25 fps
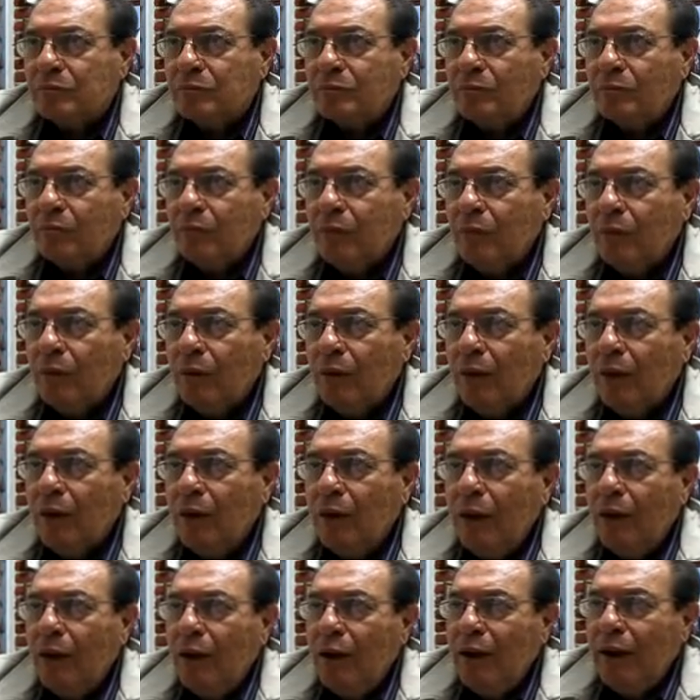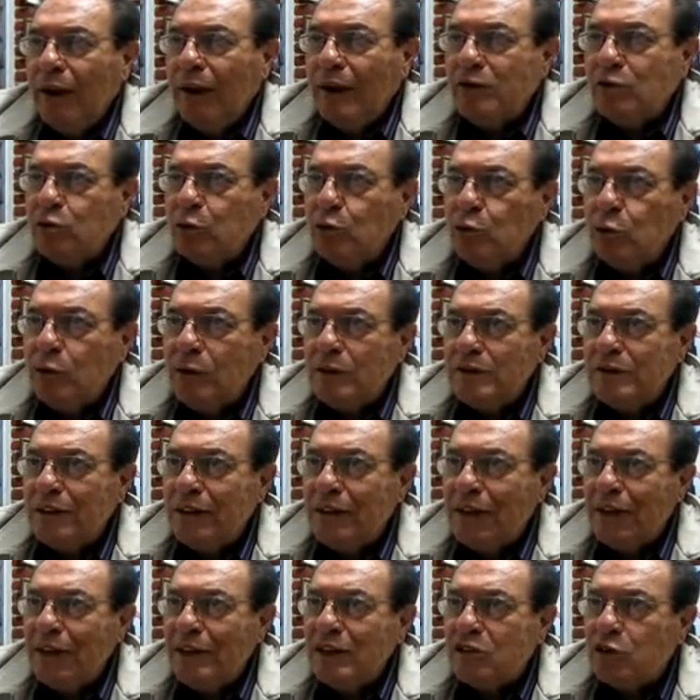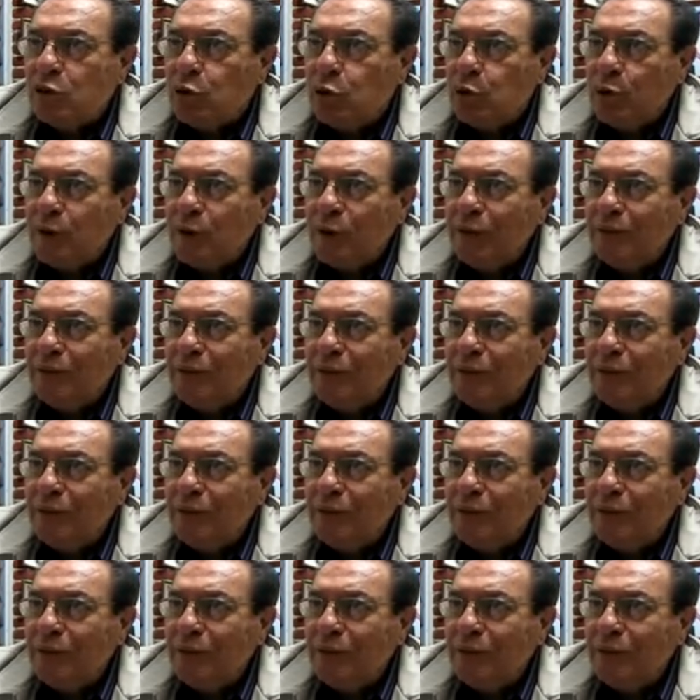es el bueno. Eso nos enseña la historia.